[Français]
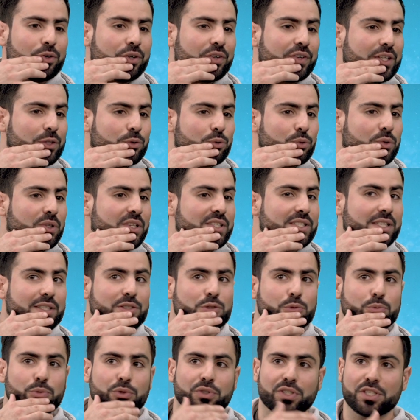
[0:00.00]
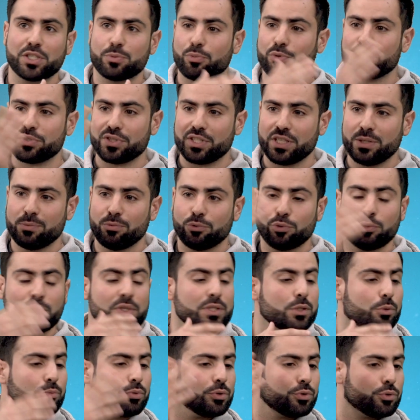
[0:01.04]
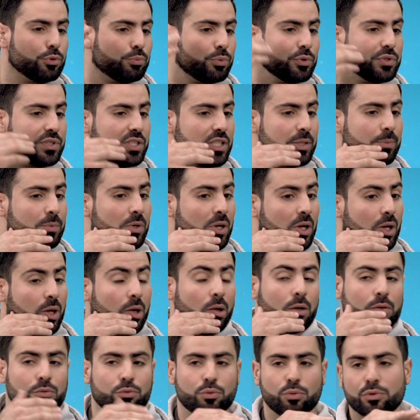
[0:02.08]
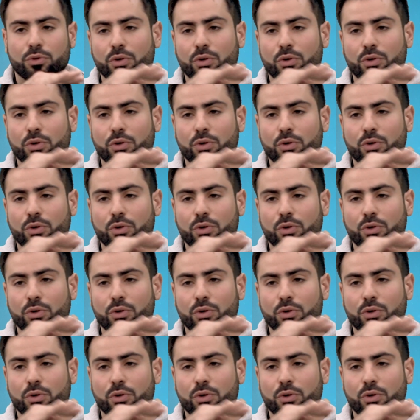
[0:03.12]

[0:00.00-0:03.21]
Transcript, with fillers: avec toutes les actions motrices possibles, toutes les amplitudes possibles, tout le